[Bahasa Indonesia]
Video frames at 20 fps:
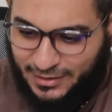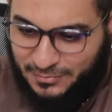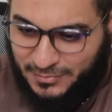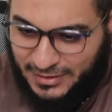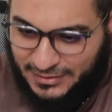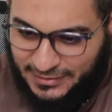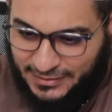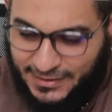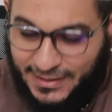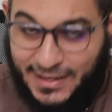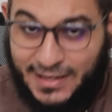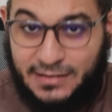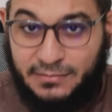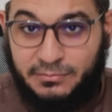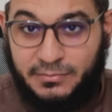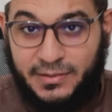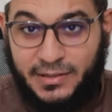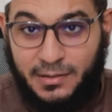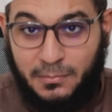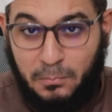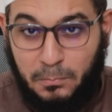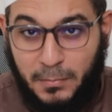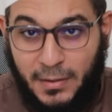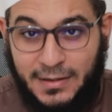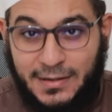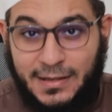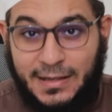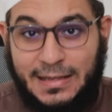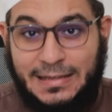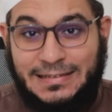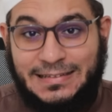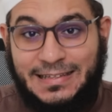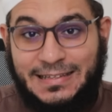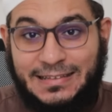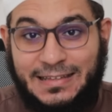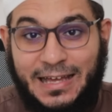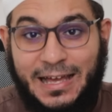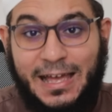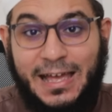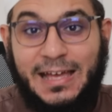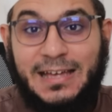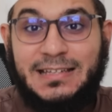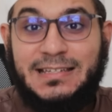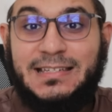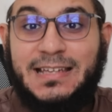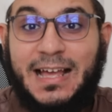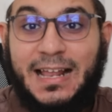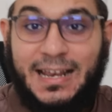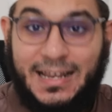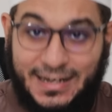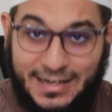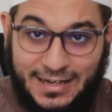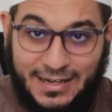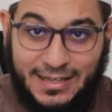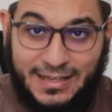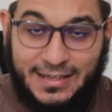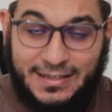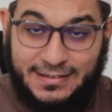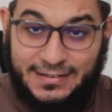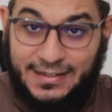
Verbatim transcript: Kematian menimpannya di tengah jalan.